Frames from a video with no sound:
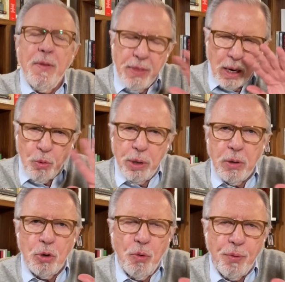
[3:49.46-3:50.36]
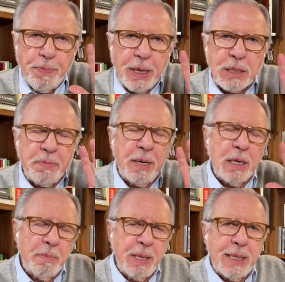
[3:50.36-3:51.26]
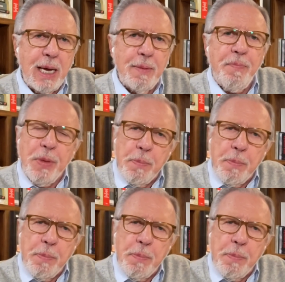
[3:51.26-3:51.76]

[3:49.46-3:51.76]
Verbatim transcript: De acuerdo, no fue para experimentar.